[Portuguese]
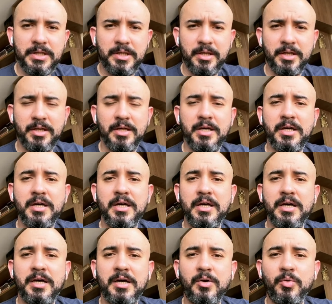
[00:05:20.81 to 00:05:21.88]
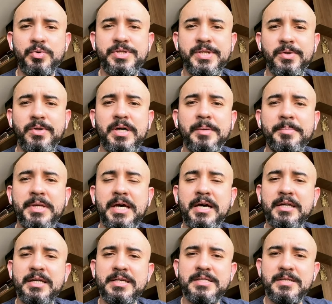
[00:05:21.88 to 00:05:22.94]
que o seu
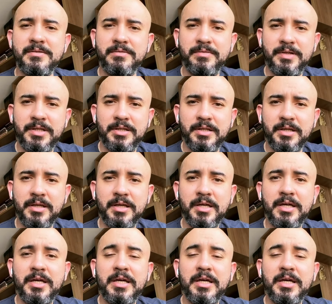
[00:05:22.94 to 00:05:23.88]
caminhar nessa vida